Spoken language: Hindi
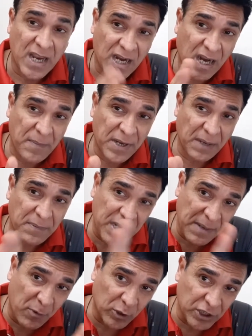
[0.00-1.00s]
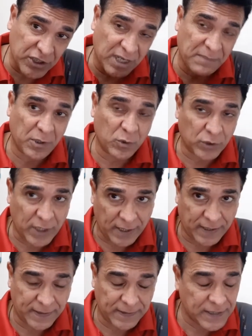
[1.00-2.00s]
कभी कभी ये बहुत अच्छा भी होता
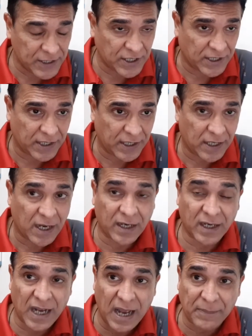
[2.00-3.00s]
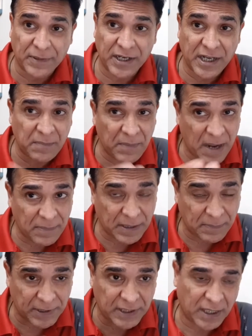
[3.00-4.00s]
है जैसे कि अगर आपके घर में आपके
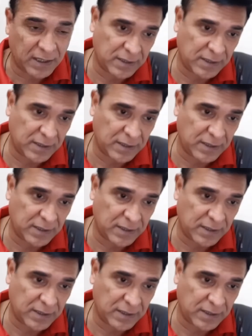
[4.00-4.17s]
पिता